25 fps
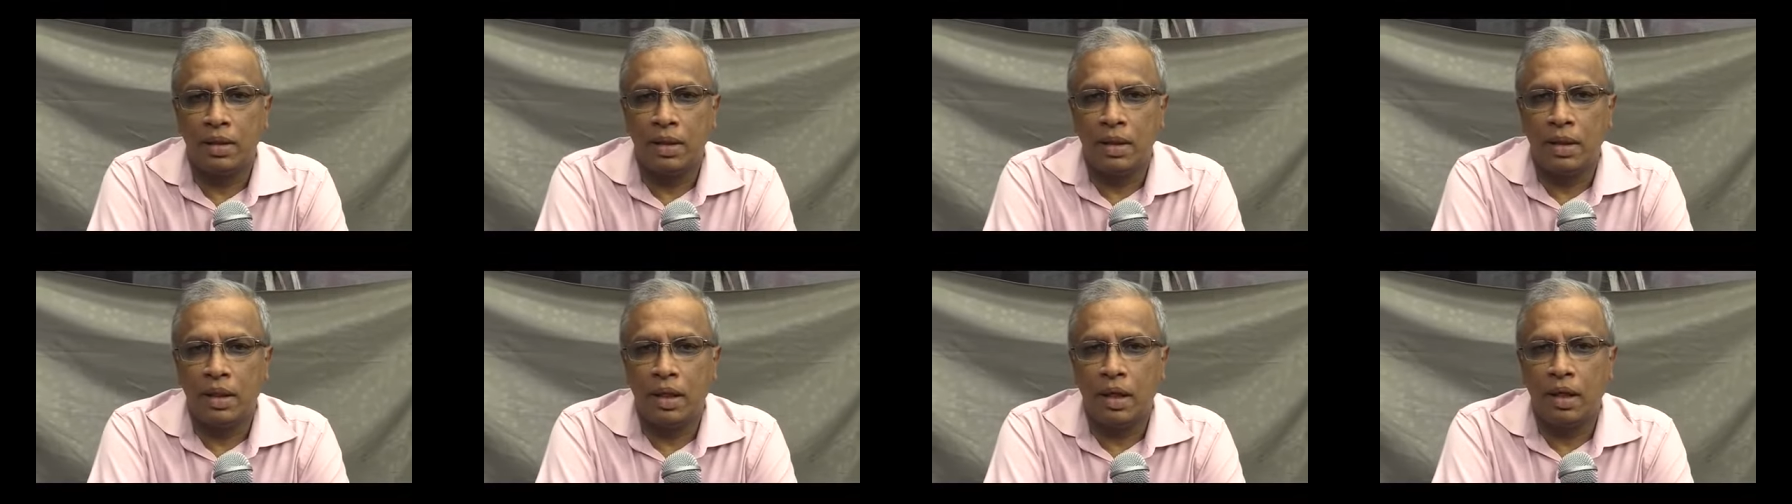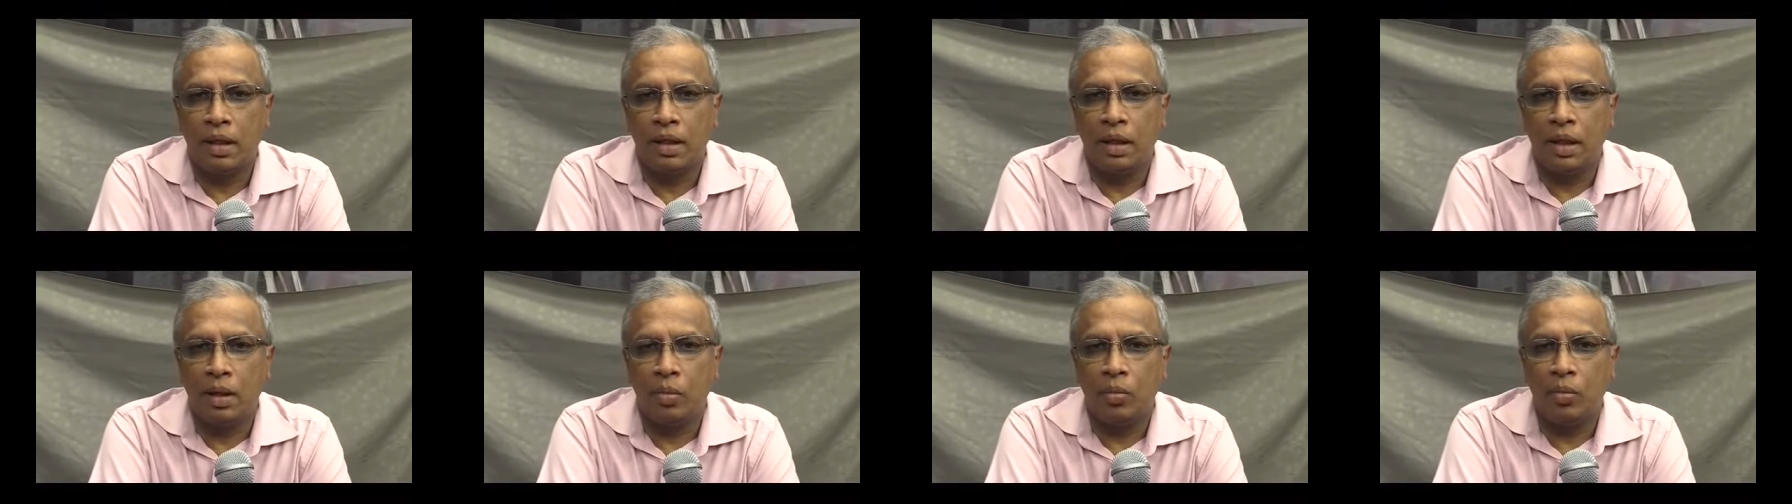
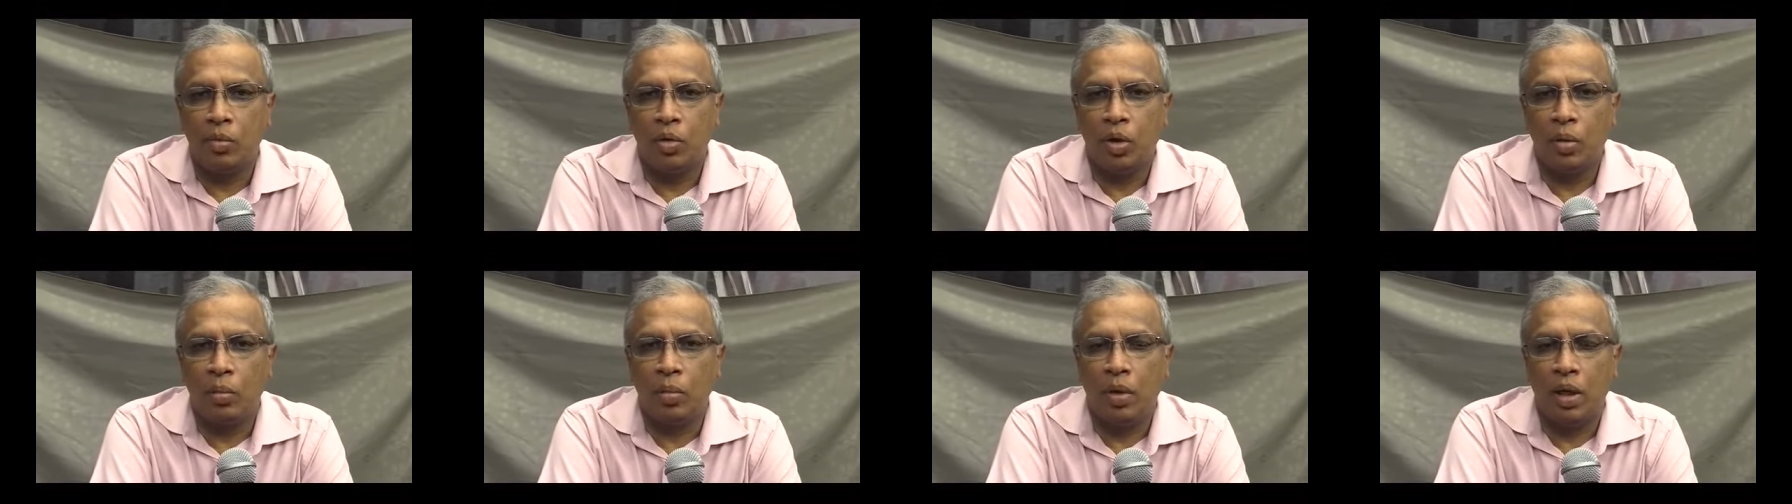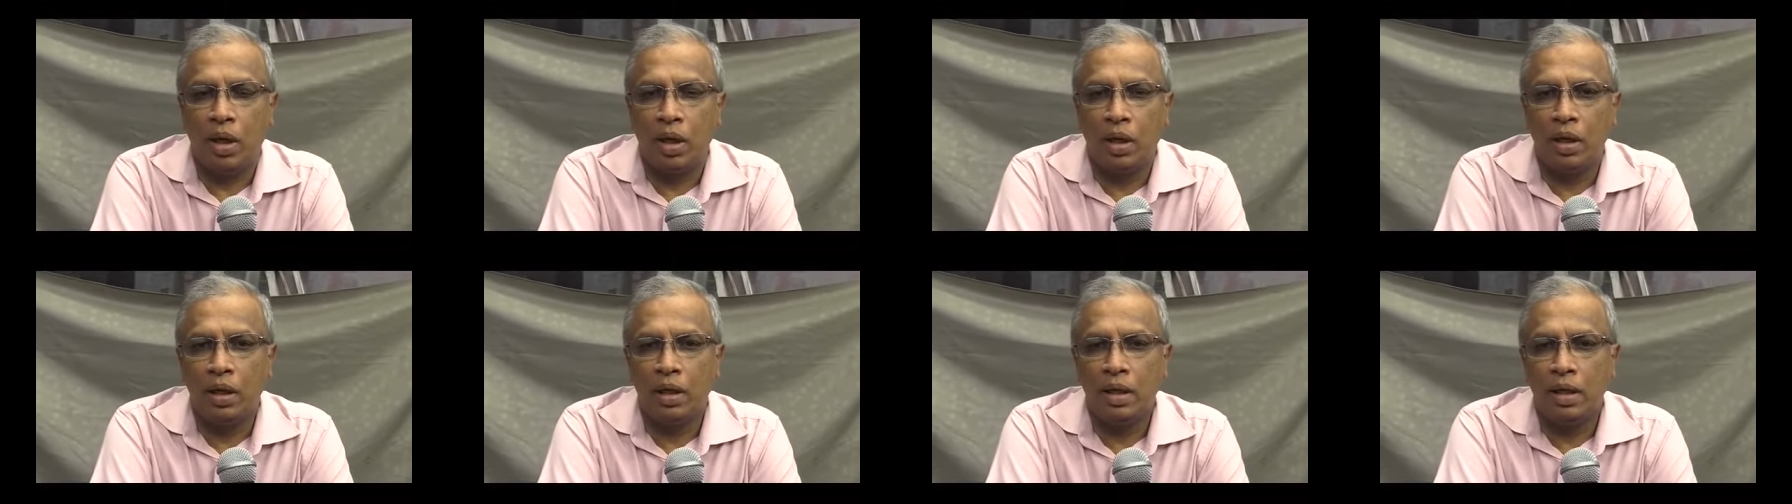ஸ்ரீகாந்தா
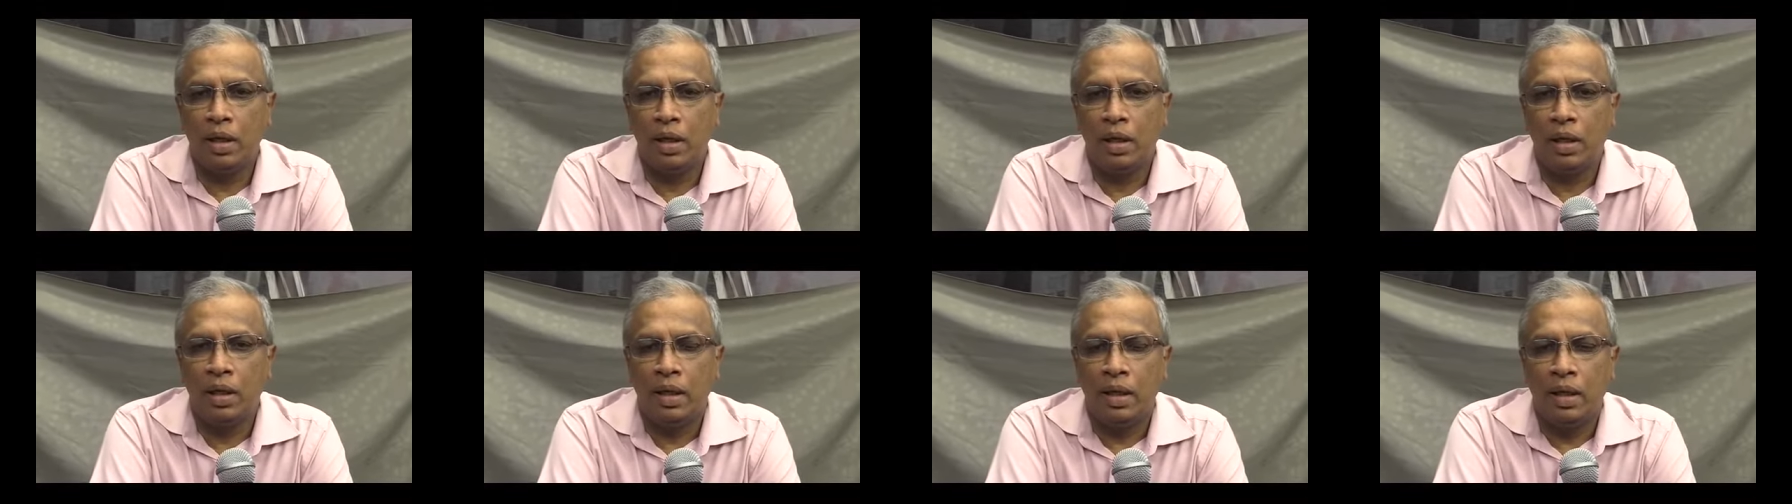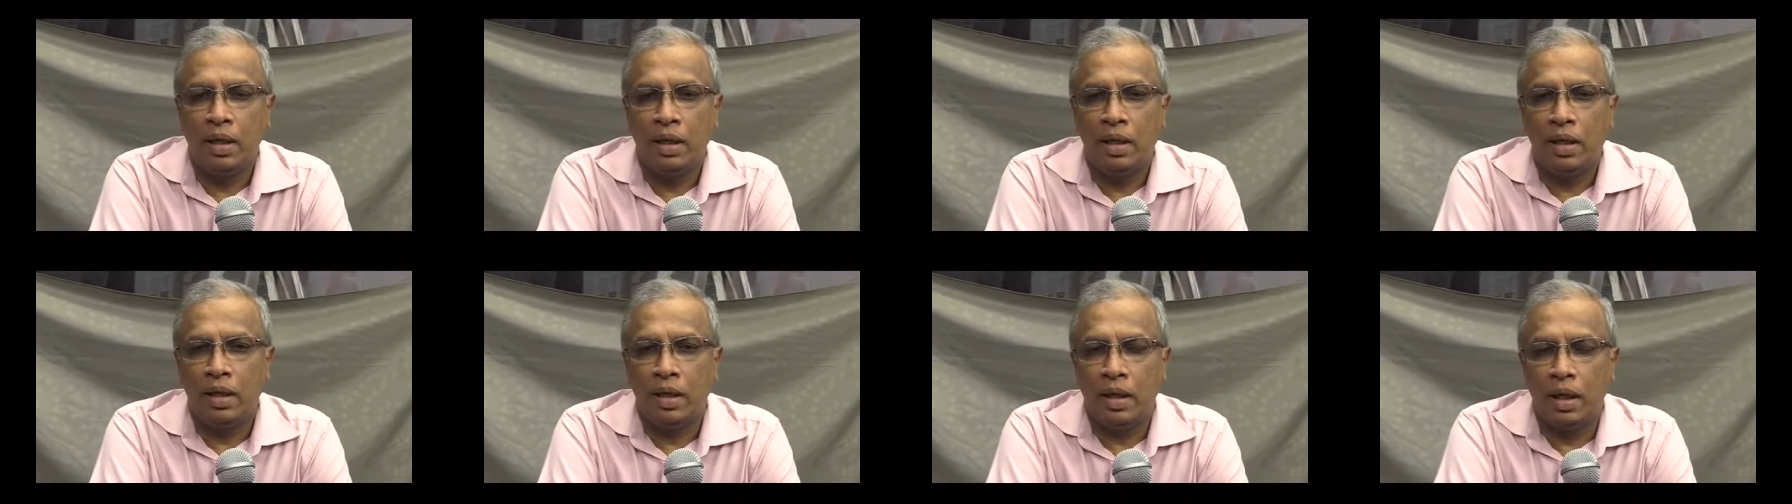மூலமாக
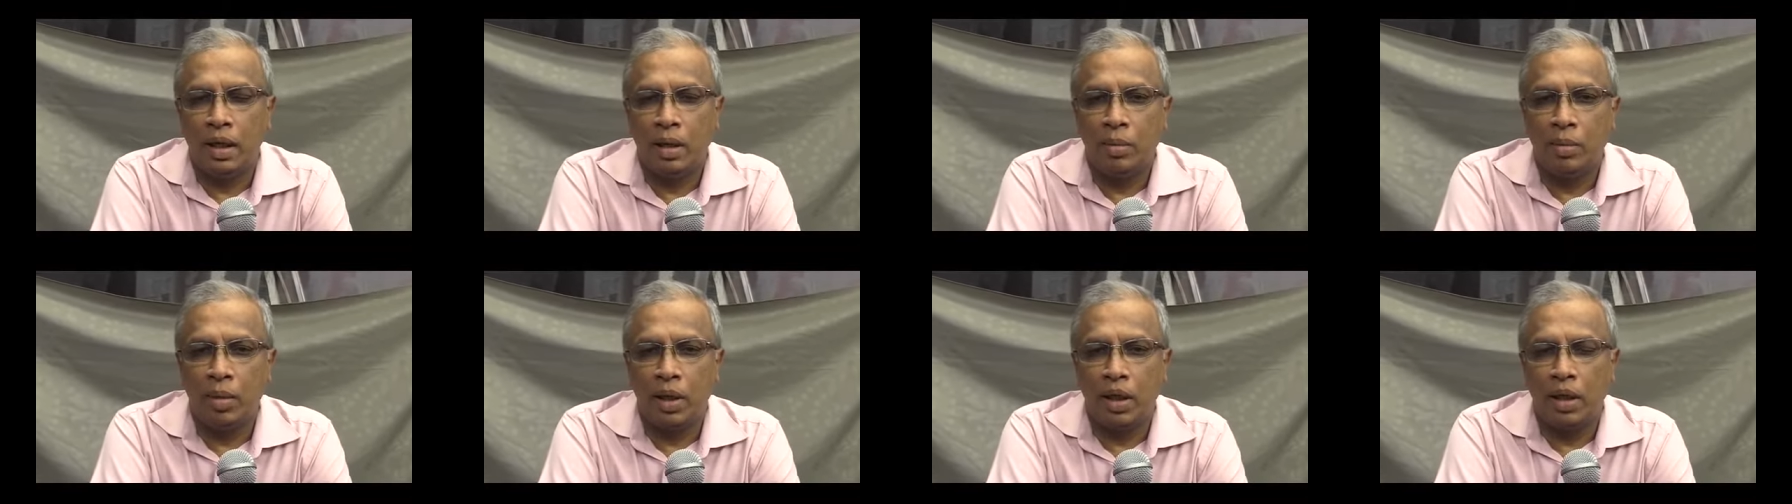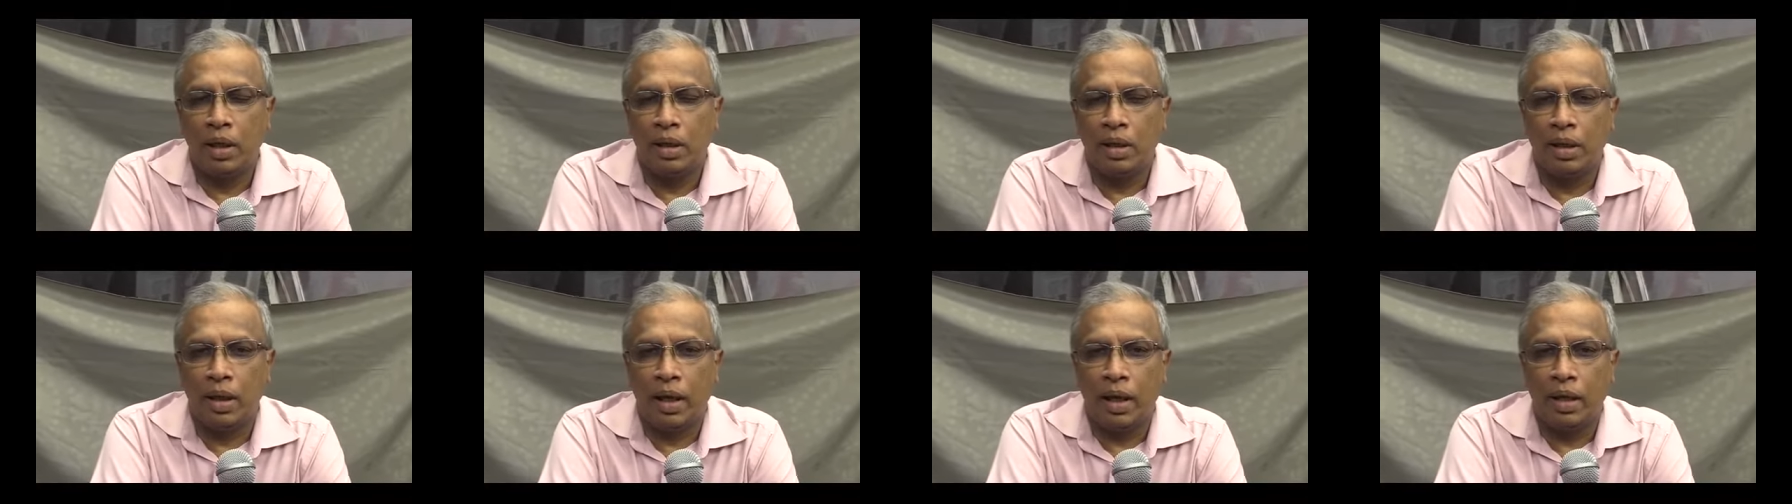
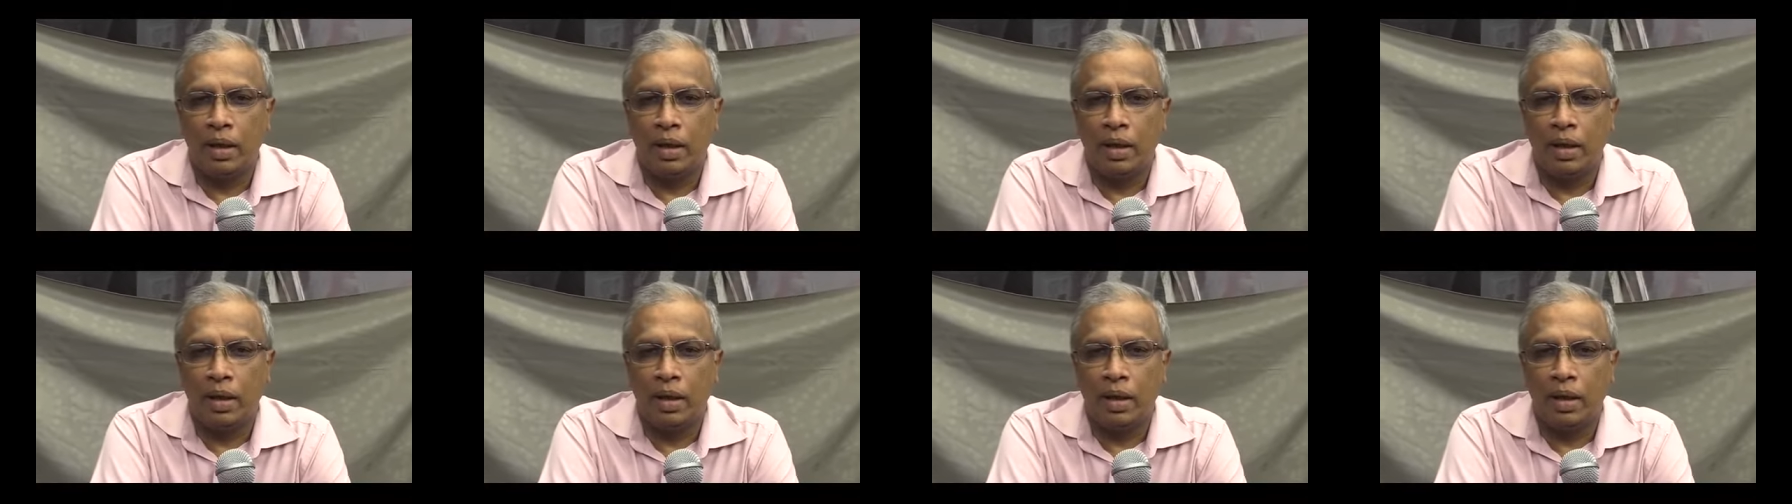நீதிமன்றத்தை